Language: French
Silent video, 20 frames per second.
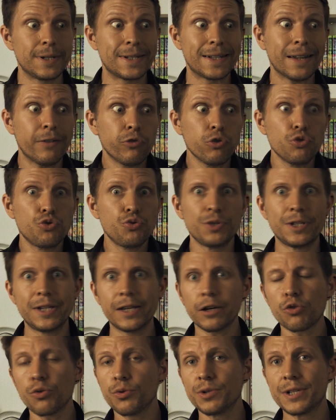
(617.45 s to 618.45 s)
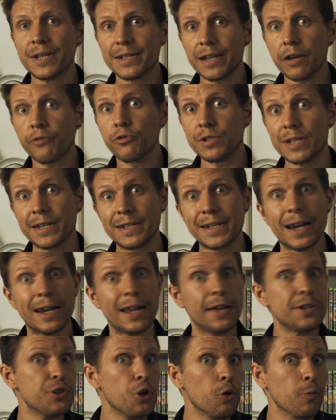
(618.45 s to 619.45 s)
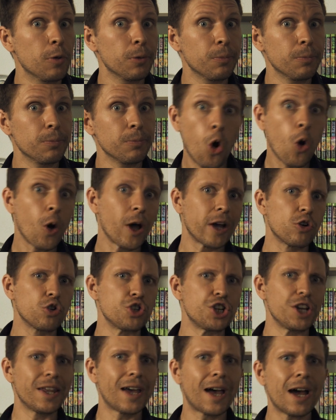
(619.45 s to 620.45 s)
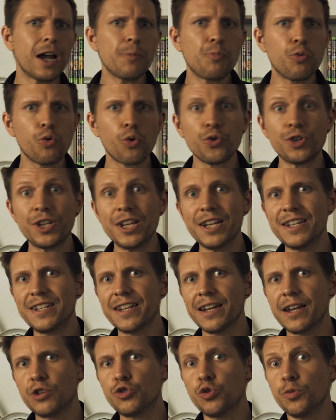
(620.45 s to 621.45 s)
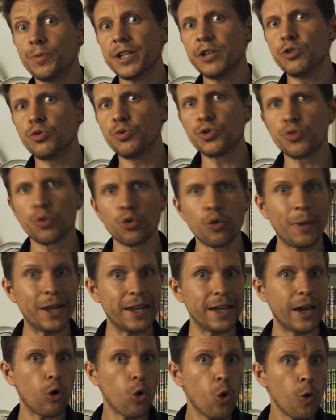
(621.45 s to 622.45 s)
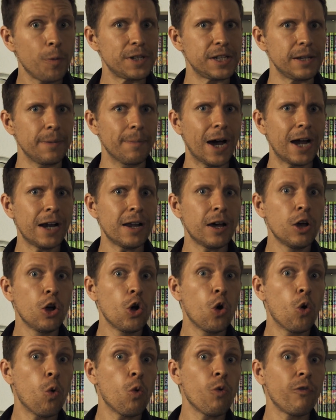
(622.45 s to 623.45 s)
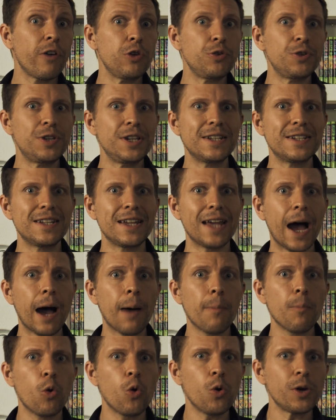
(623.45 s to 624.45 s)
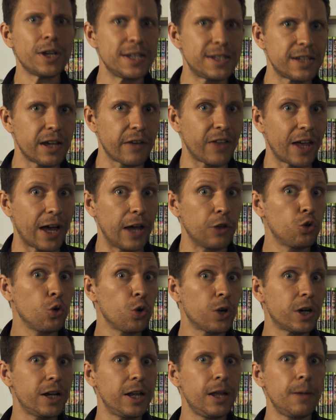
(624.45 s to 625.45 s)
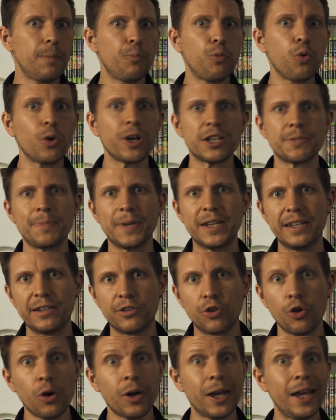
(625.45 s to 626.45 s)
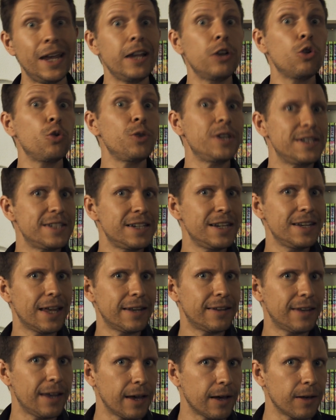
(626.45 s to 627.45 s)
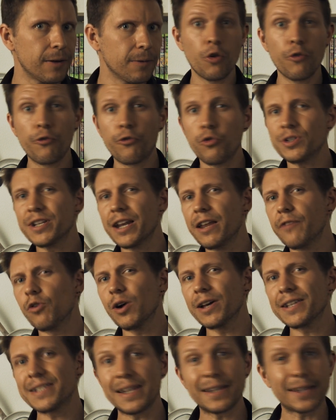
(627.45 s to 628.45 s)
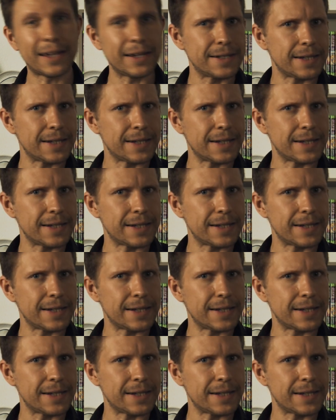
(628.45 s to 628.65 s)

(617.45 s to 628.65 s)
Ça veut juste dire que César faisait ça à la zob. En règle générale, pour utiliser la substitution de manière optimale, on va utiliser un mot qui servira de clé pour l'expéditeur et le destinataire. Vous allez voir, c'est très